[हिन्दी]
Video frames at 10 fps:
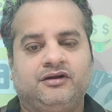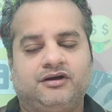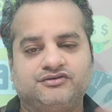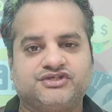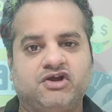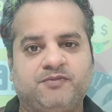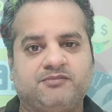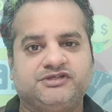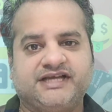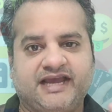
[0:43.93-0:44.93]
और उसके ऊपर
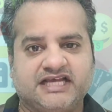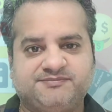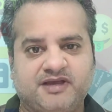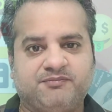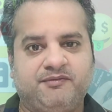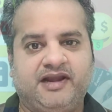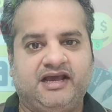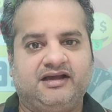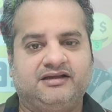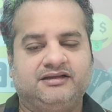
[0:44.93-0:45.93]
मुझे कैशबैक भी
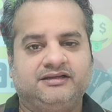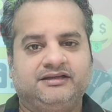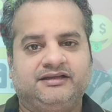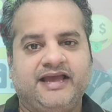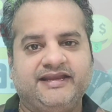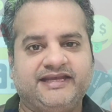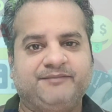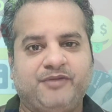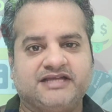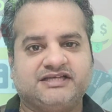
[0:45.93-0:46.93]
मिला यानी कि
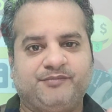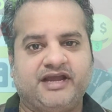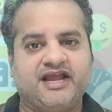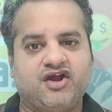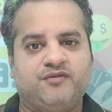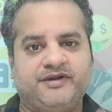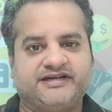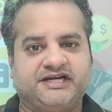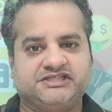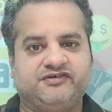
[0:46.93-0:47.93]
पैसा बैंक अकाउंट में
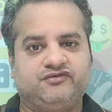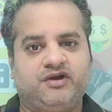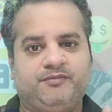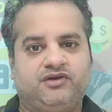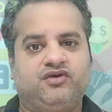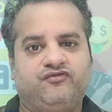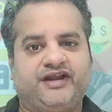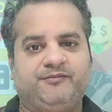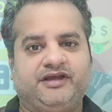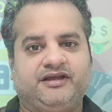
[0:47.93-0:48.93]
ट्रांसफर हुआ बिल्कुल
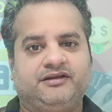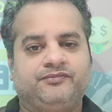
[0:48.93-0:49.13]
फ्री में